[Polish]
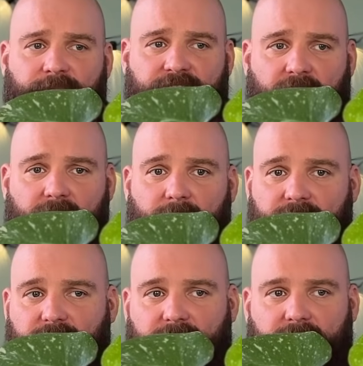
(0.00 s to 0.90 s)
jeżeli
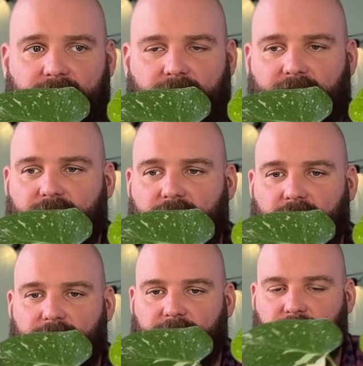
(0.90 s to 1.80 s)
macie
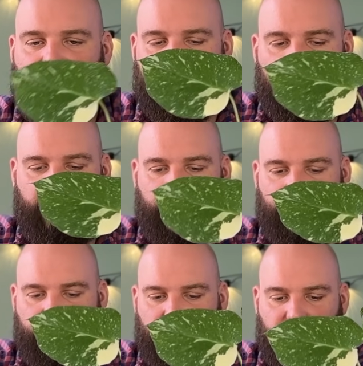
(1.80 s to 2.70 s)
jakąkolwiek monsterę
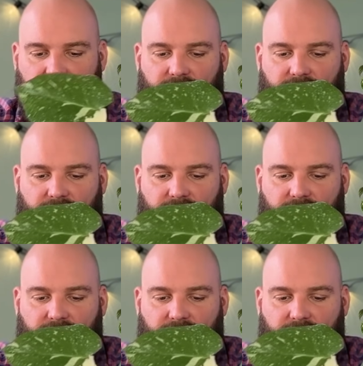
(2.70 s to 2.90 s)
deliciosę,